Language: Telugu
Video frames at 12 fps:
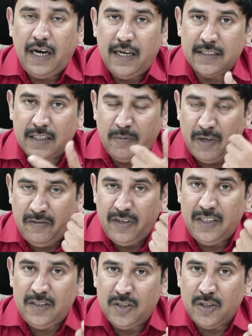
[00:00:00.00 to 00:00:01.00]
ఆయన
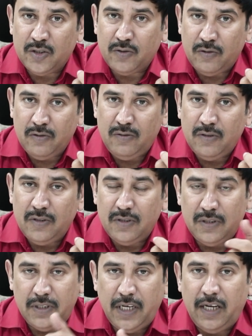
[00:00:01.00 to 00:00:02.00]
సమన్వయం చేసుకుంటూ
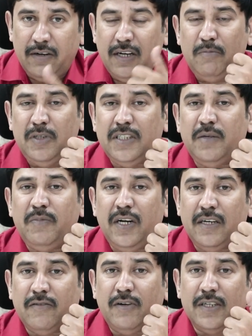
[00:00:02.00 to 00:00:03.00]
నేరుగా బీజేపీ
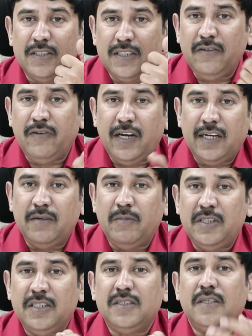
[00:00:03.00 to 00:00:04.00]
హెడ్ క్వార్టర్స్కి వారికి
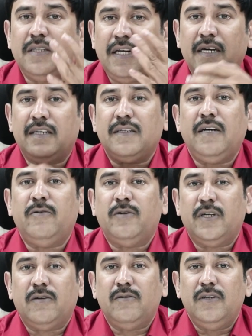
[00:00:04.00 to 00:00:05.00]
మధ్య సంధానకర్తగా
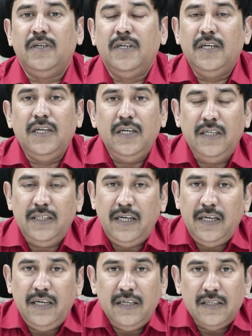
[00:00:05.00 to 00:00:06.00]
ఉంటారు ఇది
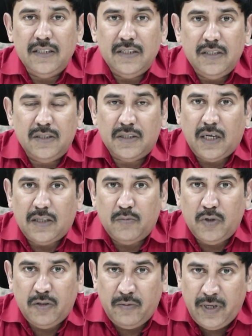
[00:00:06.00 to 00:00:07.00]
ఇంత
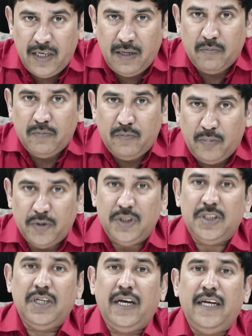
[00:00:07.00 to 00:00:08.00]
అద్భుతమైన
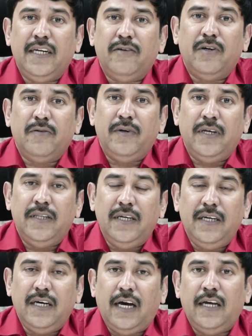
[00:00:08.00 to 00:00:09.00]
పొజిషన్ ఆయనకి ఇవ్వటం అనేది
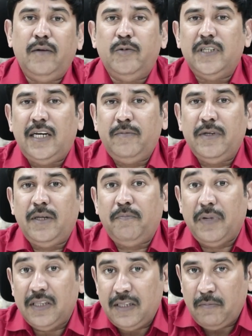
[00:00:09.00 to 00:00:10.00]
ఆయన భుజాల మీద
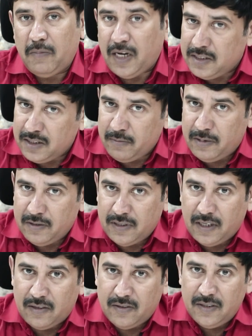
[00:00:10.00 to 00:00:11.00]
పెద్ద బాధ్యత
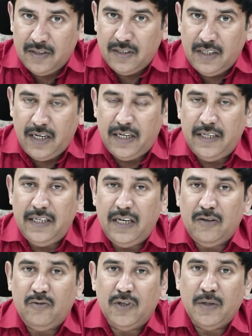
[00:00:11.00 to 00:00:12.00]
పెడుతున్నారు
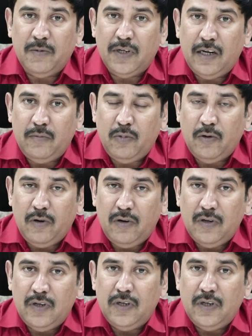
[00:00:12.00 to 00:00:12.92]
ఎన్డీఏ కూటమి గెలుపులో